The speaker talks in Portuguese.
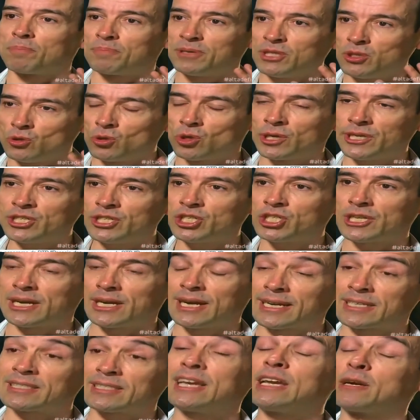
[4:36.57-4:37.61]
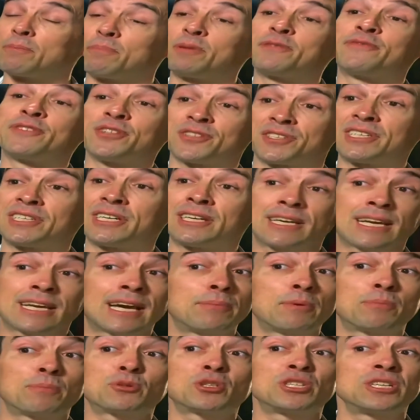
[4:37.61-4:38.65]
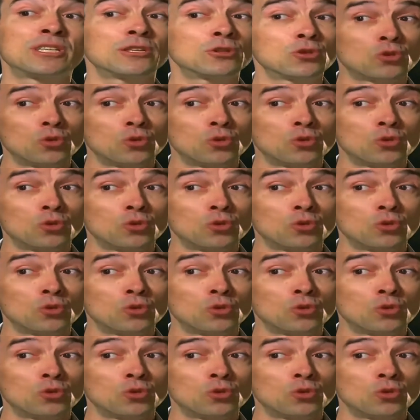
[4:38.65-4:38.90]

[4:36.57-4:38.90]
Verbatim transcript: opiniões, a que tem que prevalecer acaba por ser